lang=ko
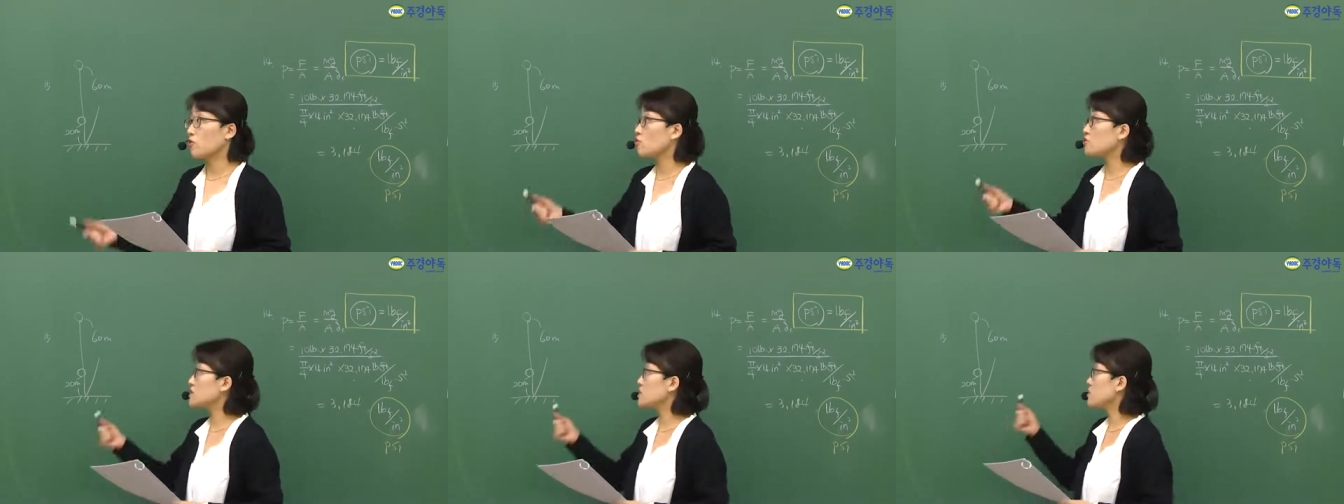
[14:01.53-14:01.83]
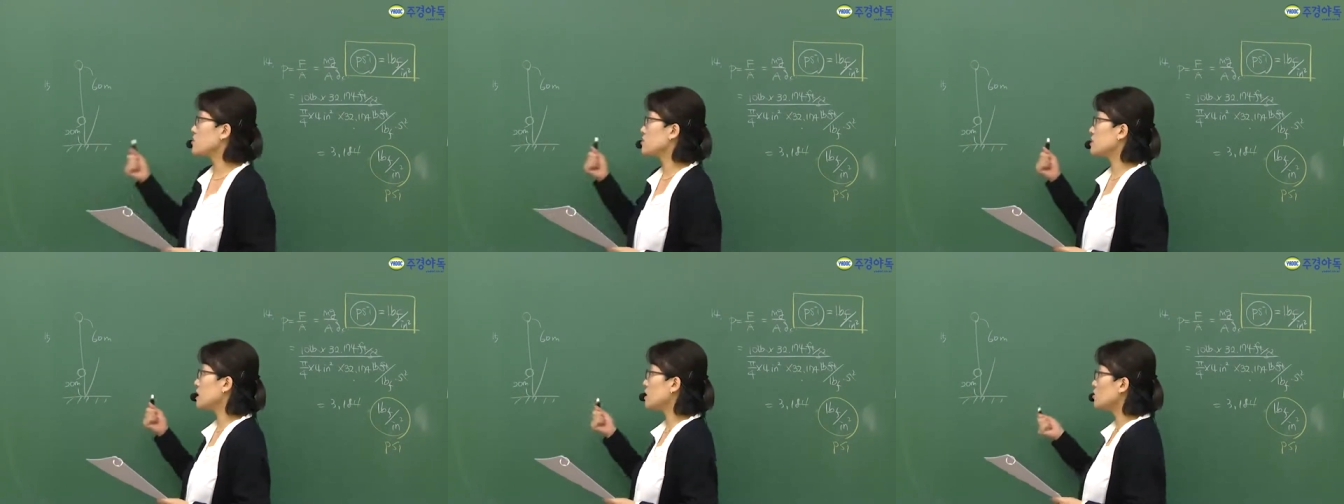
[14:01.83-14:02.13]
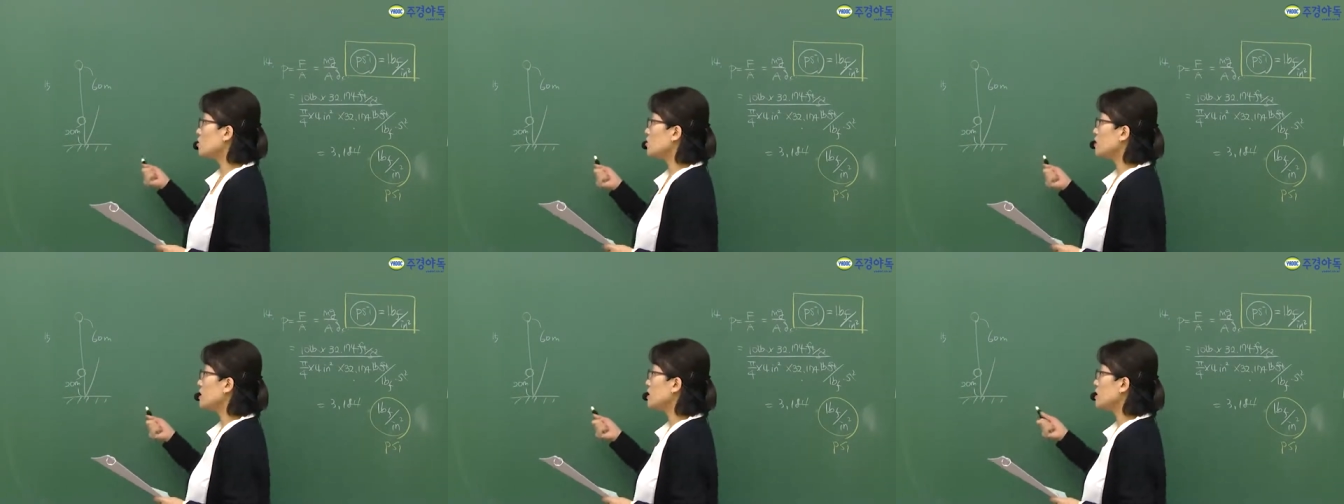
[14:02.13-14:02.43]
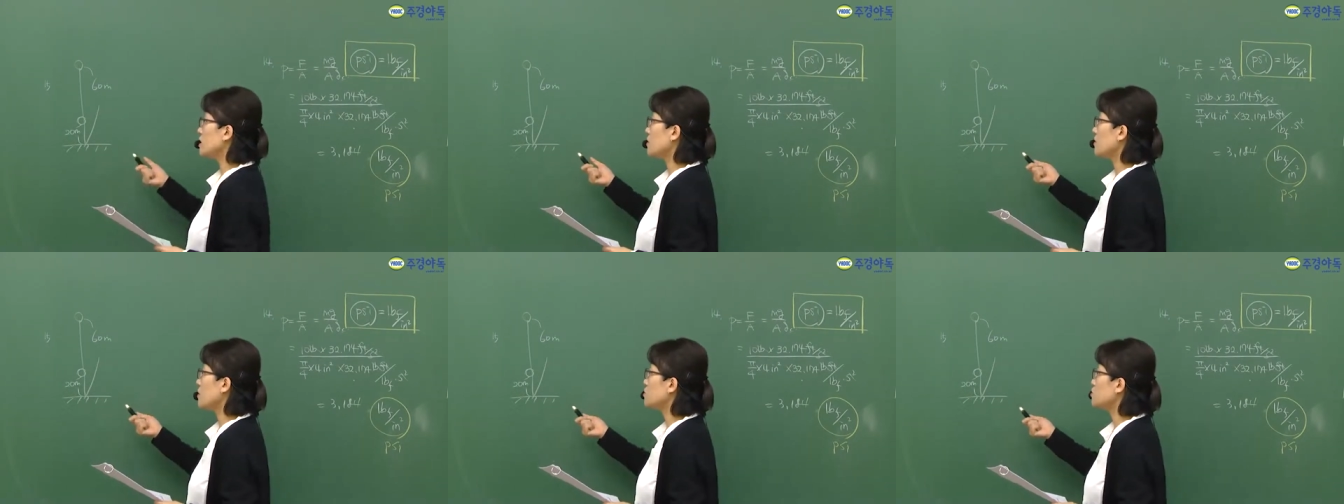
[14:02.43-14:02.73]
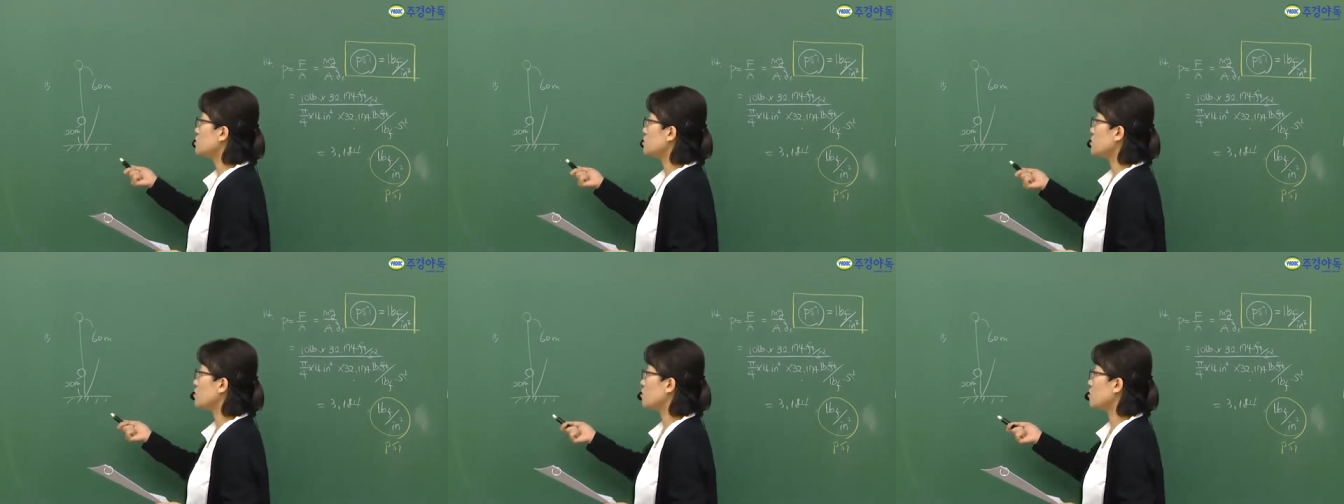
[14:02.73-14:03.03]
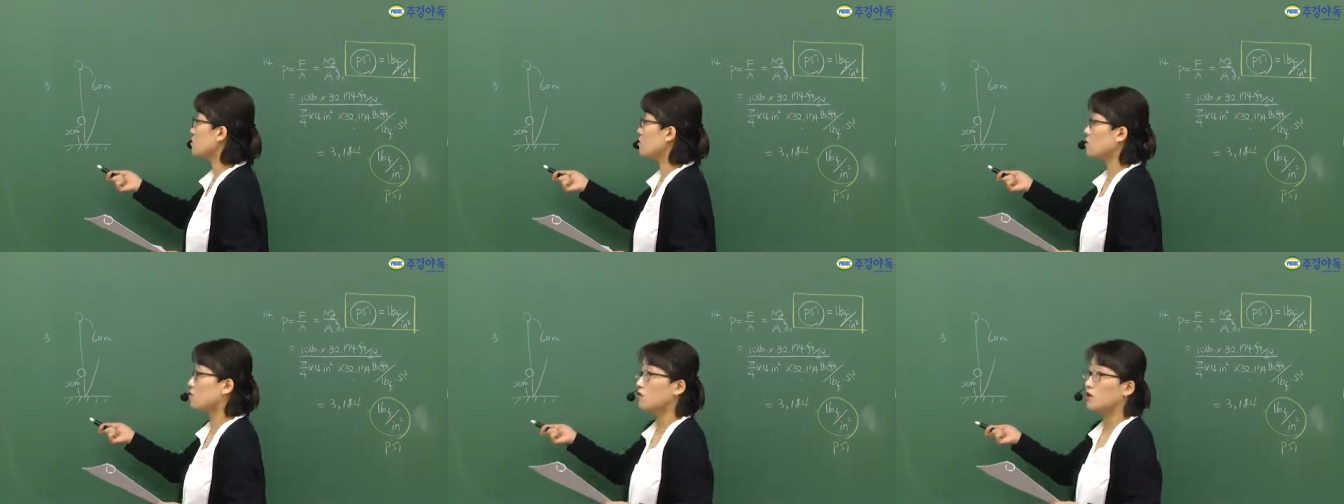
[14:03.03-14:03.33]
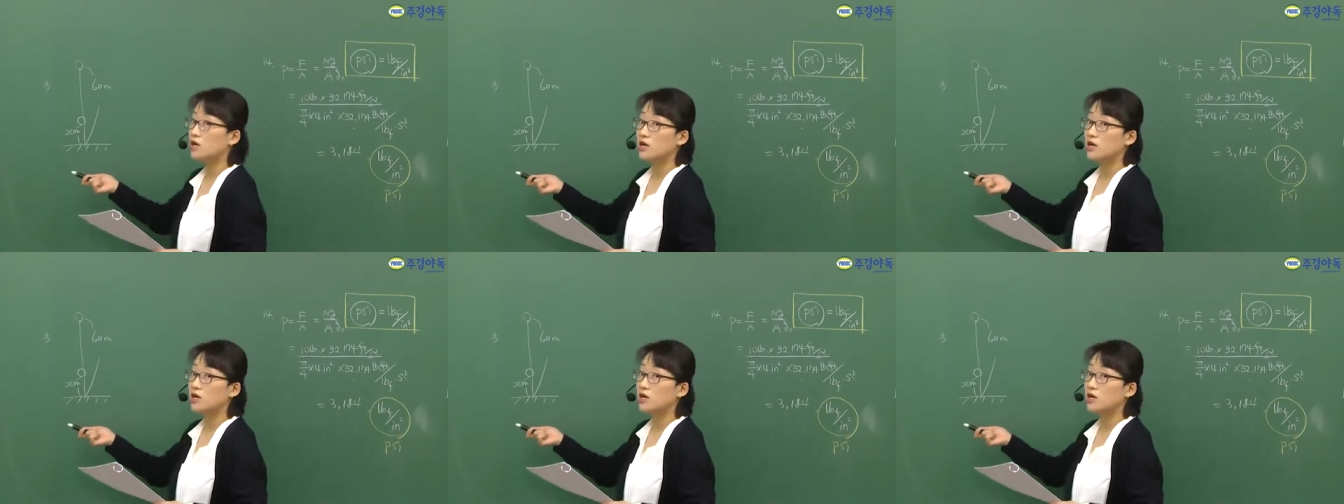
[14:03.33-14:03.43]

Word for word: 어쨌건 학교 다닐 때 배우셨던 거